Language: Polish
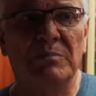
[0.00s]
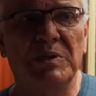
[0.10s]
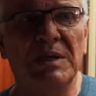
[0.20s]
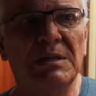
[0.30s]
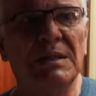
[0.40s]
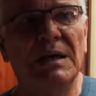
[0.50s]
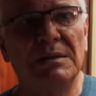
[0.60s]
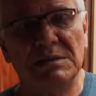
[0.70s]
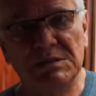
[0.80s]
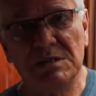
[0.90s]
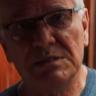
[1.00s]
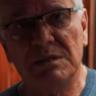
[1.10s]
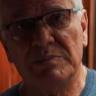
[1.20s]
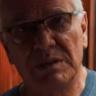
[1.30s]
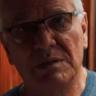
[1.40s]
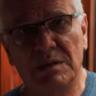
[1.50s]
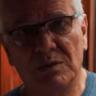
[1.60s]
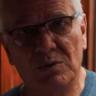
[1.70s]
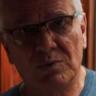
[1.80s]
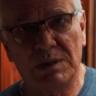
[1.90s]
biedny, ale czysty, biedny,
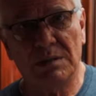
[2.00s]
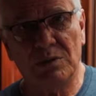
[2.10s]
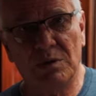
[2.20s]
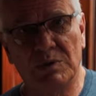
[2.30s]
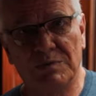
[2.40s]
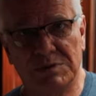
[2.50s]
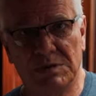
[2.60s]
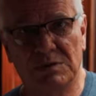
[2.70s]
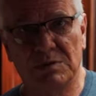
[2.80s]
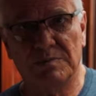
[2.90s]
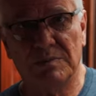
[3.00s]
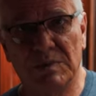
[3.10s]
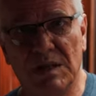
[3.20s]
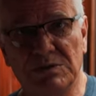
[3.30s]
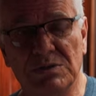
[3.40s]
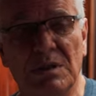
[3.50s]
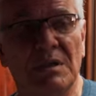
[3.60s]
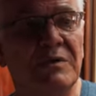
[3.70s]
ale dokładny dom i wszystko. Na co?